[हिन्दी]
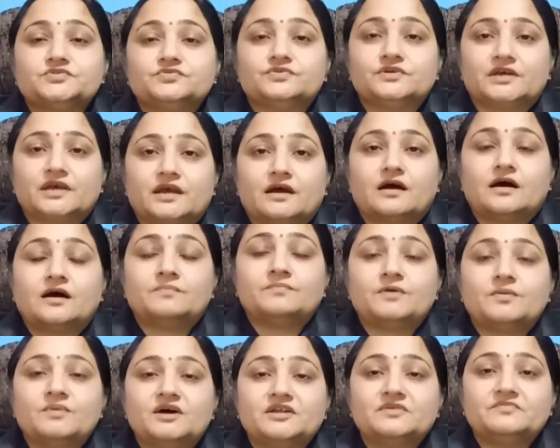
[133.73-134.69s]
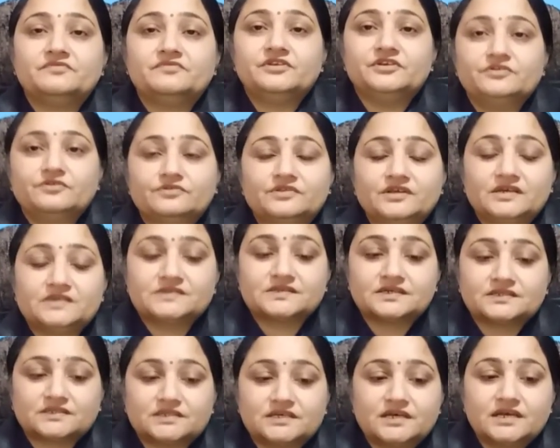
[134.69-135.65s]
चुके हैं आप हमारी वीडियो देख
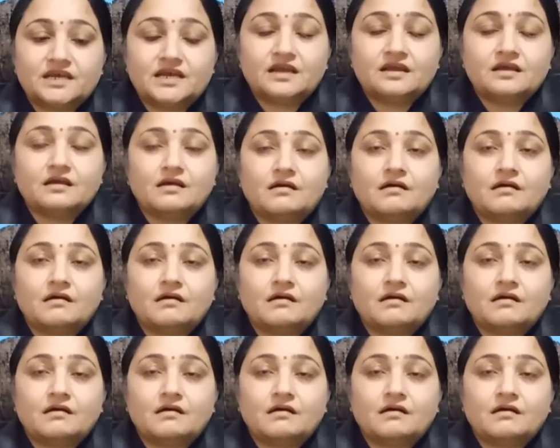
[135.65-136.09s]
सकते हैं